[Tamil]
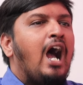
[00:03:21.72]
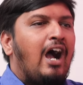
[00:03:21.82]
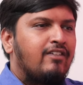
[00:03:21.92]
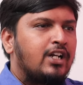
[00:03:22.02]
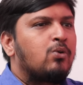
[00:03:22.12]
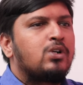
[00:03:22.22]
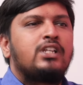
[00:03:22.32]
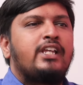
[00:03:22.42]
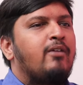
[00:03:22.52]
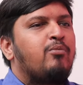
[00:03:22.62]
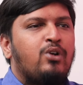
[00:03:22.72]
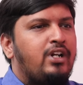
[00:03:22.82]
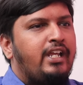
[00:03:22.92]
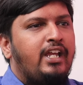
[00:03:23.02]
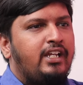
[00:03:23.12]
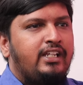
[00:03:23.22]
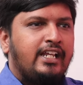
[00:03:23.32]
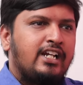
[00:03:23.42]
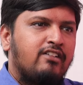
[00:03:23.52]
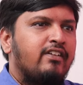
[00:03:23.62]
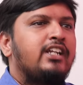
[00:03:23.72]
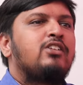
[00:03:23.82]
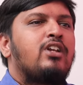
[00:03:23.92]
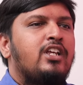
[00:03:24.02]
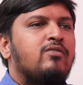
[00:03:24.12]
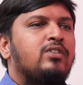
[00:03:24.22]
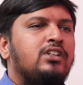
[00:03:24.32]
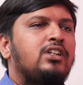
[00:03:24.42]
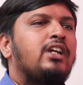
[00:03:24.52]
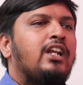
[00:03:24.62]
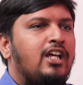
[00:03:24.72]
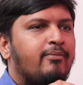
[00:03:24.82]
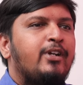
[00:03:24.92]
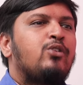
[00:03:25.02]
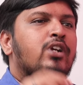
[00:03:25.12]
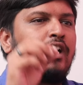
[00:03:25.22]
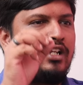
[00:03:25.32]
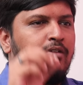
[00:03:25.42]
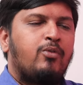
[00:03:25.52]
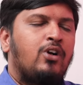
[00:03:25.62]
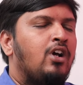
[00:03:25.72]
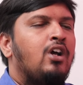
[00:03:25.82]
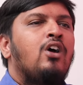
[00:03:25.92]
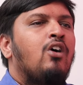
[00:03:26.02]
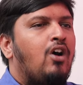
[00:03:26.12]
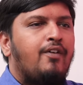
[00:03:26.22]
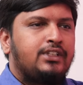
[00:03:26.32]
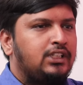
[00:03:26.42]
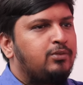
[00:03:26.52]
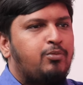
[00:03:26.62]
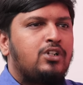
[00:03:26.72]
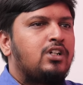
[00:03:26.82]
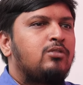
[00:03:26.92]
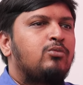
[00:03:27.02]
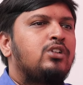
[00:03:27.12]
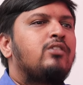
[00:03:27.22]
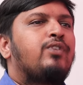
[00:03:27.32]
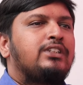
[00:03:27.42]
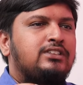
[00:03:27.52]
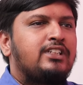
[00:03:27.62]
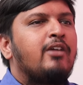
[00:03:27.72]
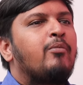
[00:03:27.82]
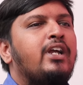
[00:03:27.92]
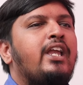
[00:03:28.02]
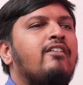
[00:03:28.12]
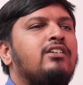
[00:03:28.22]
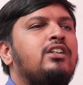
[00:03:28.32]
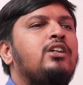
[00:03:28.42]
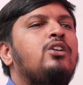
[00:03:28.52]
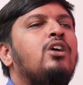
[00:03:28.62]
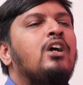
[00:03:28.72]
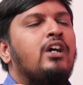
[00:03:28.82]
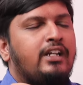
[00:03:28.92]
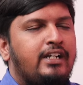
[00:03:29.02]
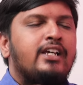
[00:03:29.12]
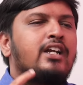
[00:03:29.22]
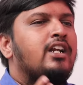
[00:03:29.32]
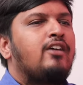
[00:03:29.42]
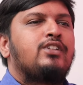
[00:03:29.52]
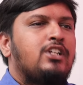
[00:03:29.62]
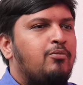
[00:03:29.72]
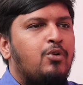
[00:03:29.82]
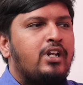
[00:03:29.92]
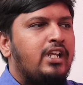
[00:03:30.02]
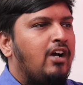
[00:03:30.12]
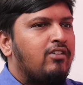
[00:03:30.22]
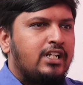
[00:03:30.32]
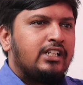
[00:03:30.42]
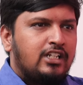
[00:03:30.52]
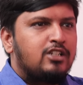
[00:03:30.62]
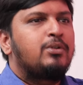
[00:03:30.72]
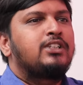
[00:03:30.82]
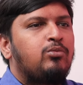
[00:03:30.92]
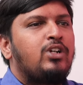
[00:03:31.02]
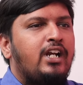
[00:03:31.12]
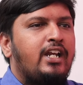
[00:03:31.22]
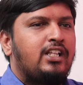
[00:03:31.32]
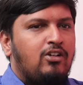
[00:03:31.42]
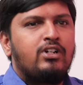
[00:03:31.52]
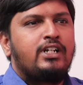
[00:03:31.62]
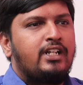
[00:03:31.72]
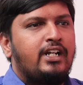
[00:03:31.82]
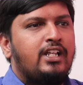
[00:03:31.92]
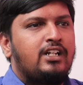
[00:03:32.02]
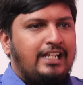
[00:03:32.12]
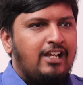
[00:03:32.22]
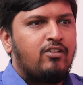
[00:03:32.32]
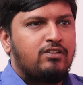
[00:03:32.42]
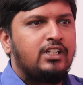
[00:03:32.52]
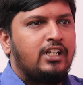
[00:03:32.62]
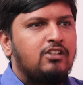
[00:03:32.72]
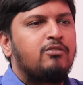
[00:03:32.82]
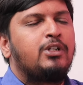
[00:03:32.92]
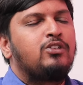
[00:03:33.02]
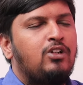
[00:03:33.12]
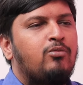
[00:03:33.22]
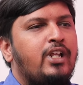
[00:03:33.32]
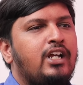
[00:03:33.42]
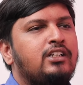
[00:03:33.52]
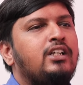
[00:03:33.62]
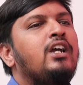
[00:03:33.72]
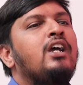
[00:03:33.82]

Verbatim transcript: அவரை கொண்டு வந்து ஏன் போடுறீங்க ஏற்கனவே இது வரைக்கும் வந்து எல்லாருமே டியூட்டியில் இருக்க போ ஆஃபீஸர்ஸ் போட்டிருக்கும்போது ஃபஸ்ட் டைமாக ஏன் வந்து ரிட்டையர் ஆன ஆஃபீஸரை போடுறீங்க அவருக்கு எந்த ரெஸ்பான்சிபிலிட்டியும் கிடையாது அவர் ரிட்டையர் ஆகிட்டார் நீங்கள் அவர் வந்து எதுவுமே சொல்ல முடியாது